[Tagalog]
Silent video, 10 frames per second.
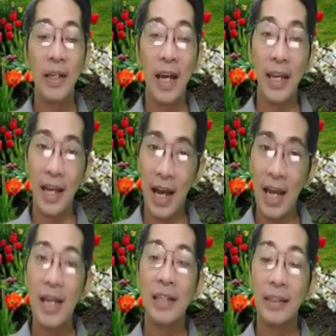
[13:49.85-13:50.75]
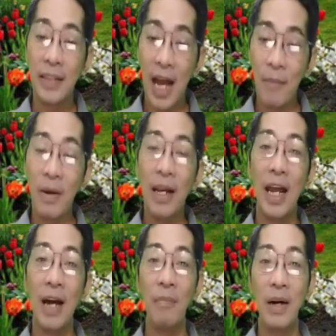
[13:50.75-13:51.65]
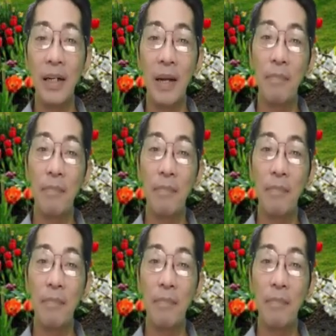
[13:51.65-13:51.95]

Kaya tama lamang